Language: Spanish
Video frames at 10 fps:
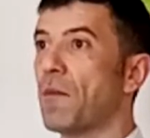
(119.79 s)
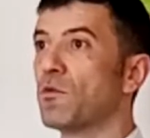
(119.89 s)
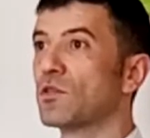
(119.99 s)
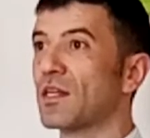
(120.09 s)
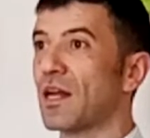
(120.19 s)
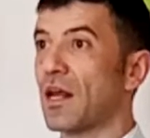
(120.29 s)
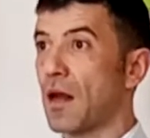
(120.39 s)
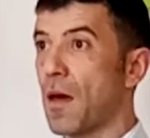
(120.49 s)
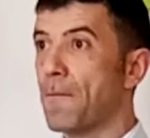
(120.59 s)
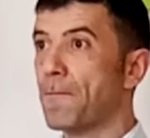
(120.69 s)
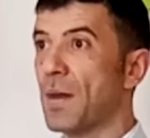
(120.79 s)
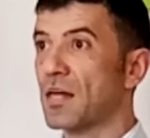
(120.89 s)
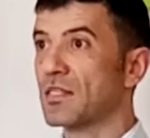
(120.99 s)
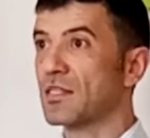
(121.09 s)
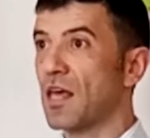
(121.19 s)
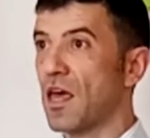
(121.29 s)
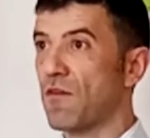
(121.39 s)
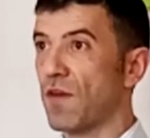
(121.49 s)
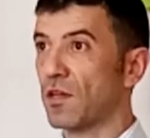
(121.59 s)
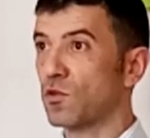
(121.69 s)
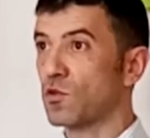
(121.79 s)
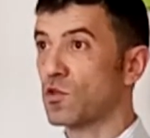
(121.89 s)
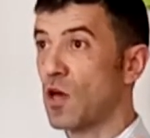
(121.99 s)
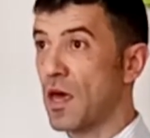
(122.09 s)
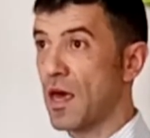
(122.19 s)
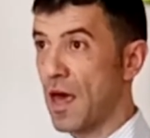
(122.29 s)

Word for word: vamos a tener más efectos